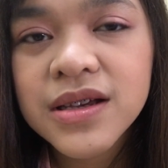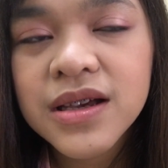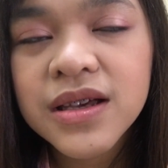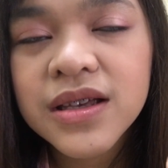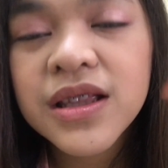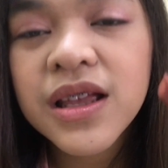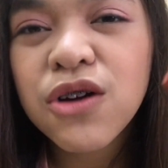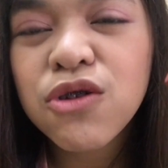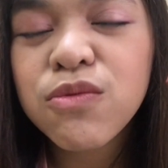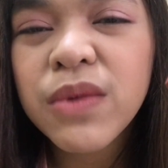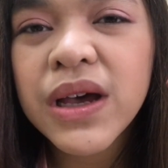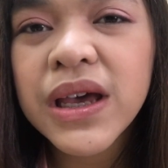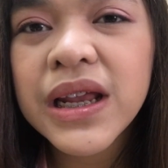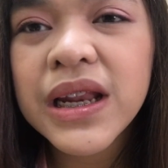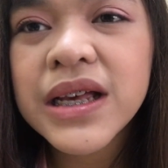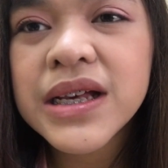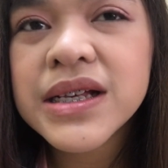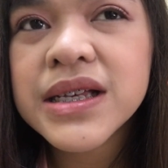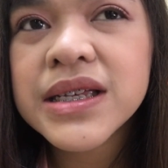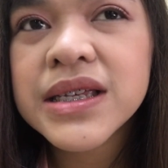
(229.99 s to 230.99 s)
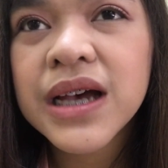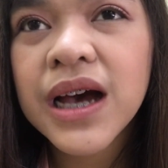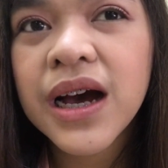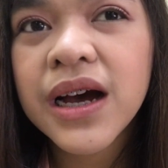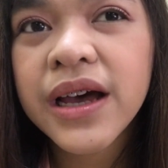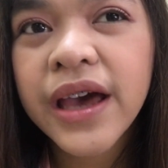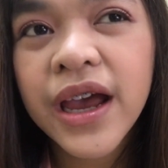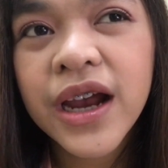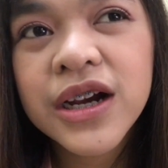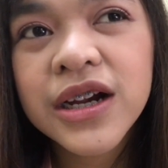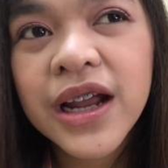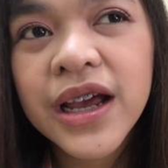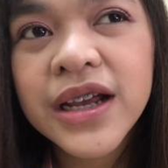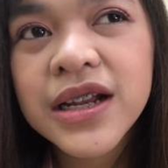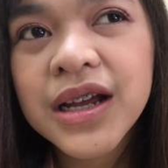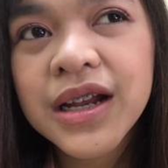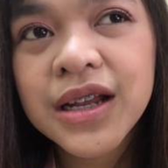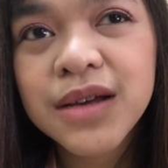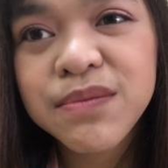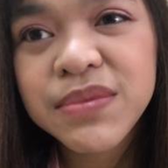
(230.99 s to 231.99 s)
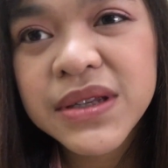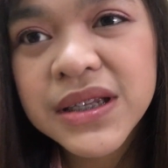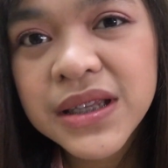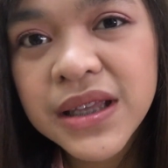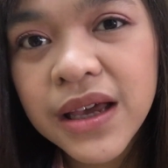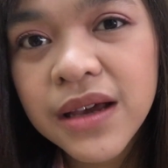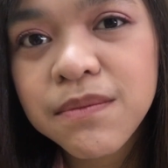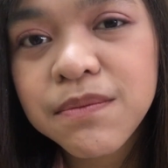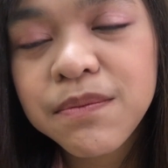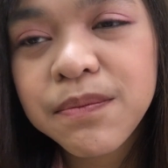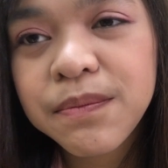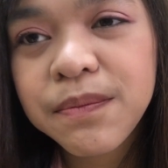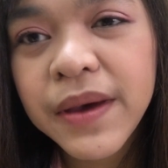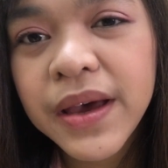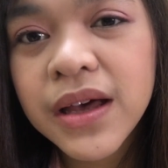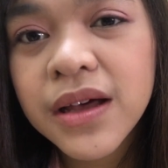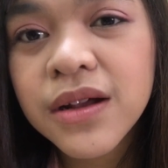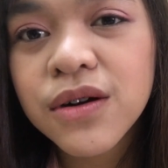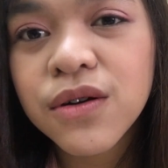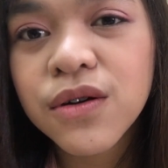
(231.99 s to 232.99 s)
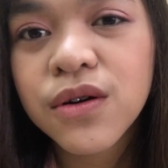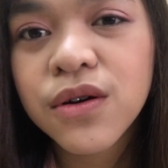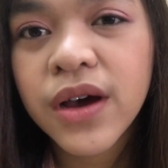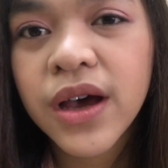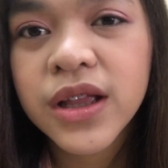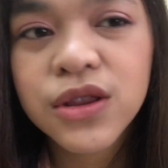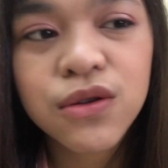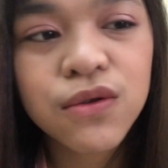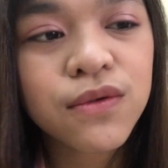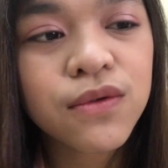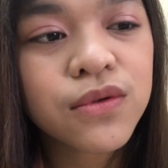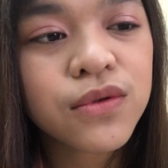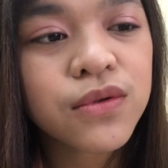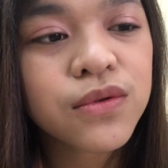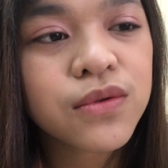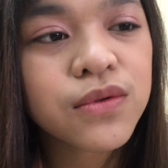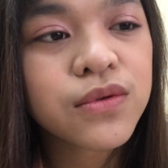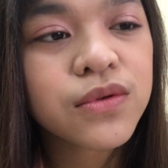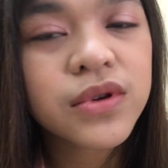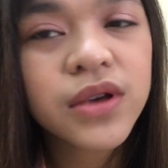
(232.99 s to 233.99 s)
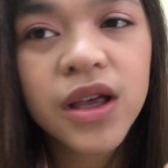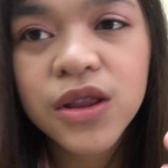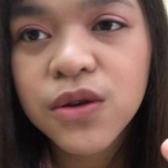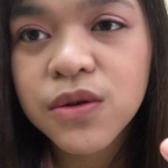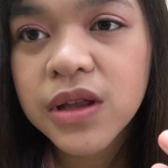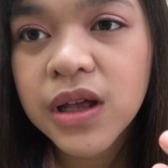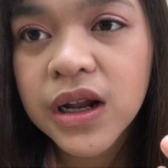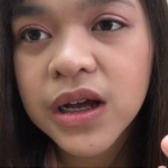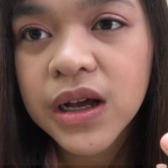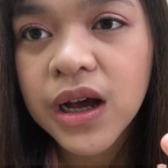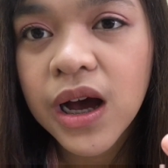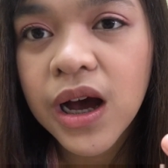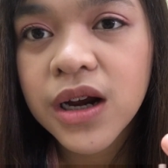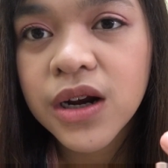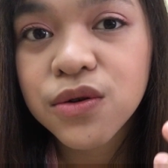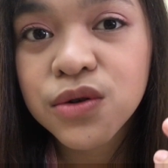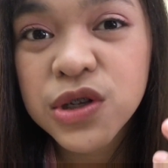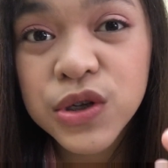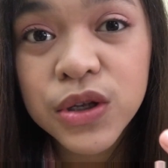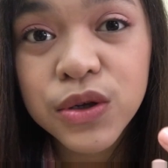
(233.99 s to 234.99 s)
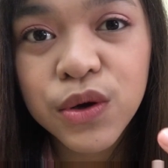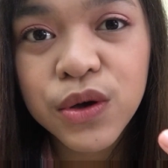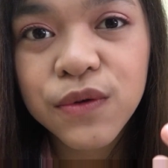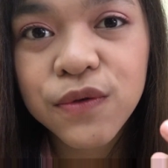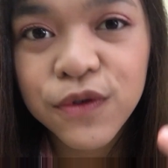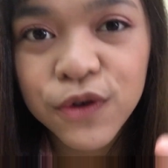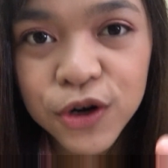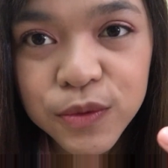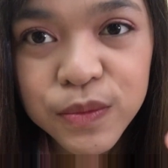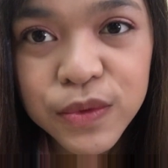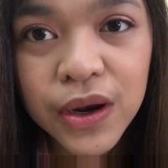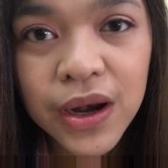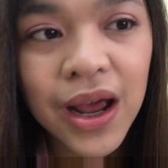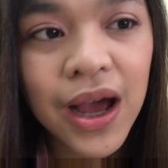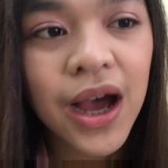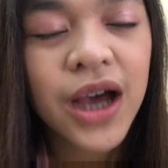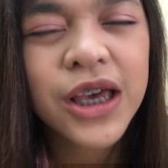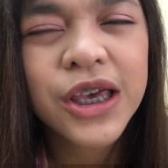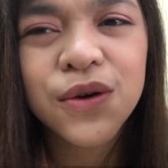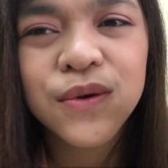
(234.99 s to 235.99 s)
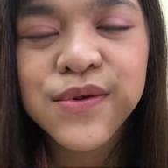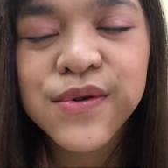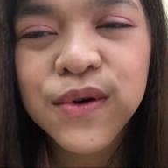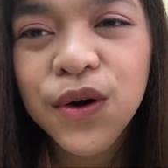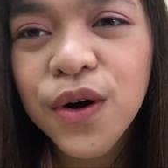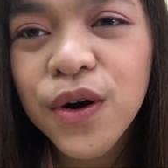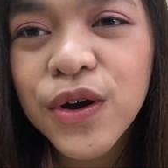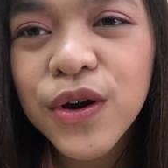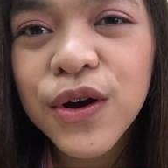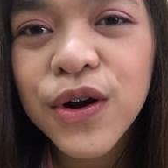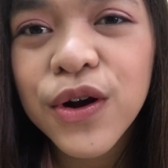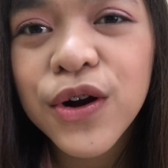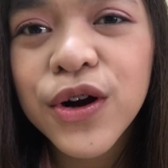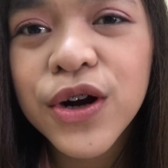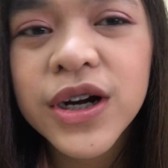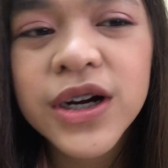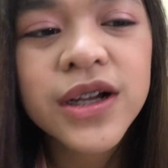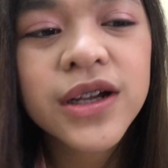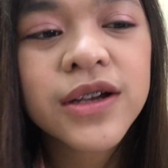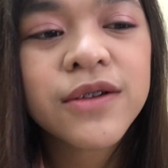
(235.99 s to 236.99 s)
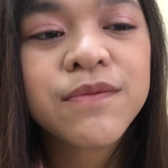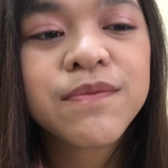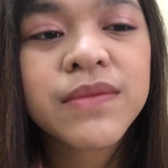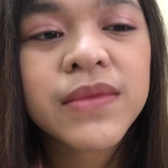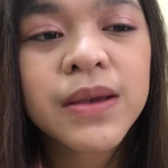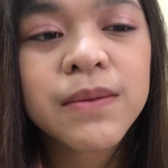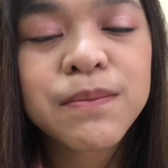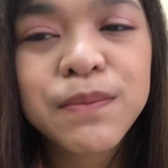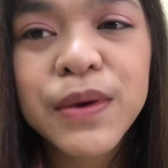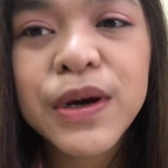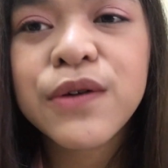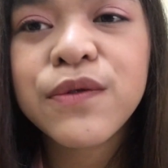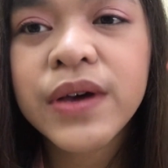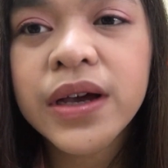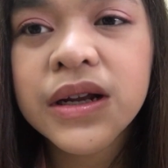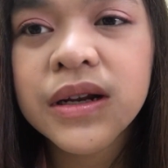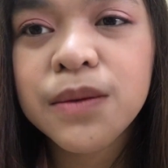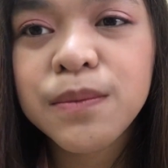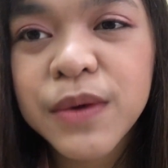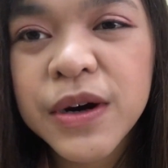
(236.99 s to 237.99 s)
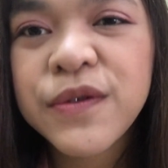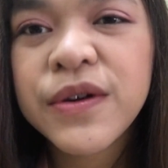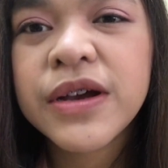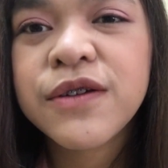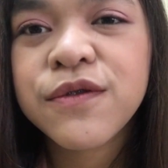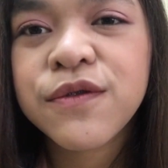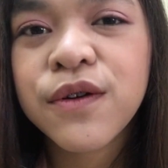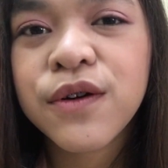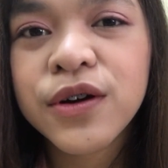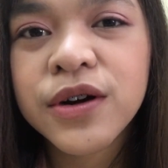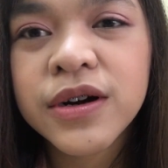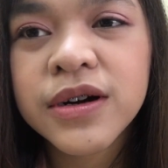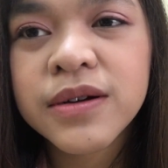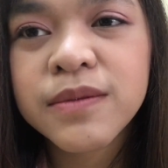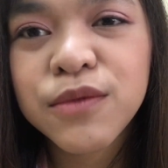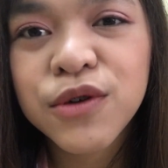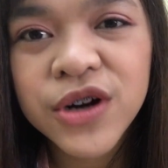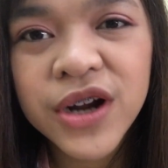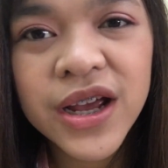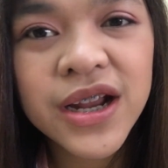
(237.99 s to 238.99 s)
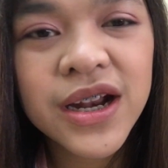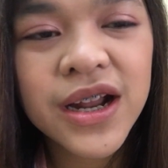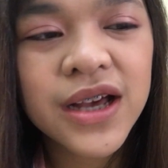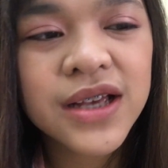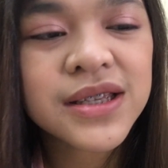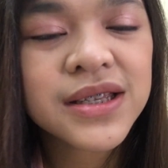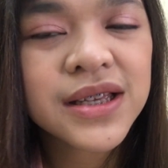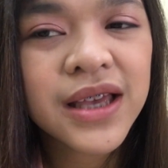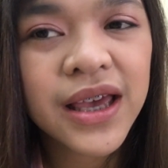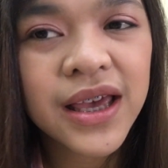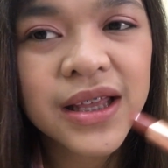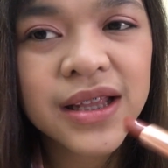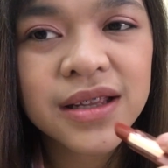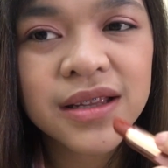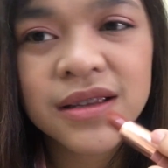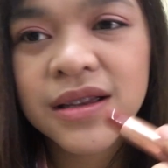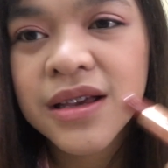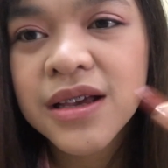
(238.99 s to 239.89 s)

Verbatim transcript: Hindi ako mahilig sa Careline na lipstick, pero itong ito talaga, nagustuhan ko yung formula, yung color, perfect na perfect for morena skin